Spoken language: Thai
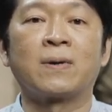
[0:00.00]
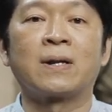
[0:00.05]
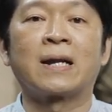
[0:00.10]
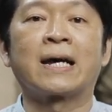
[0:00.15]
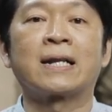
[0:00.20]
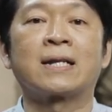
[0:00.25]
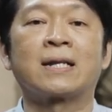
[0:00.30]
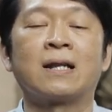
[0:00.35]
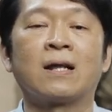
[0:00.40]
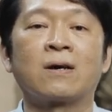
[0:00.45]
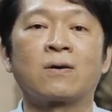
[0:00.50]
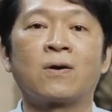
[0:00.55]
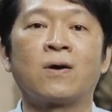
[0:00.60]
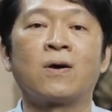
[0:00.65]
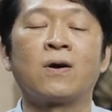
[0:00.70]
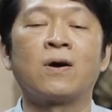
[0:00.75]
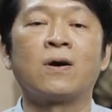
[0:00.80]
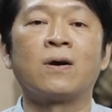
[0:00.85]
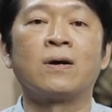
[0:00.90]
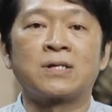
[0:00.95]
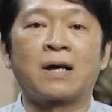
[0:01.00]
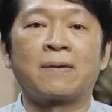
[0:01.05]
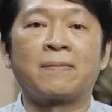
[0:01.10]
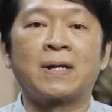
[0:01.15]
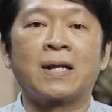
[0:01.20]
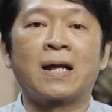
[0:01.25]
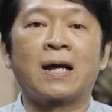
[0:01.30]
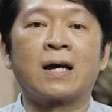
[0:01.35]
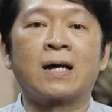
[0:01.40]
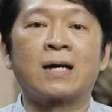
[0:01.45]
พรัตน์แล้วก็สถาป
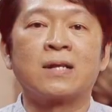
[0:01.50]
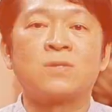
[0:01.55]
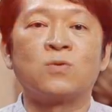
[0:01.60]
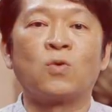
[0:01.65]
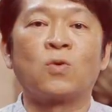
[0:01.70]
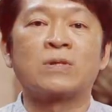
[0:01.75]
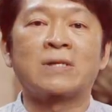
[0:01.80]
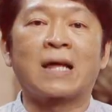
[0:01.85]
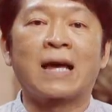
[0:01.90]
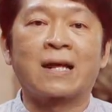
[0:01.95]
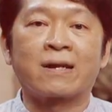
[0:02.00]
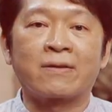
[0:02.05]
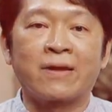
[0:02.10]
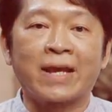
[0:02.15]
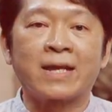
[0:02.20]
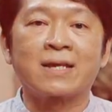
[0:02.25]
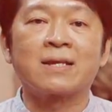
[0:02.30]
นาดวงตาเล็ก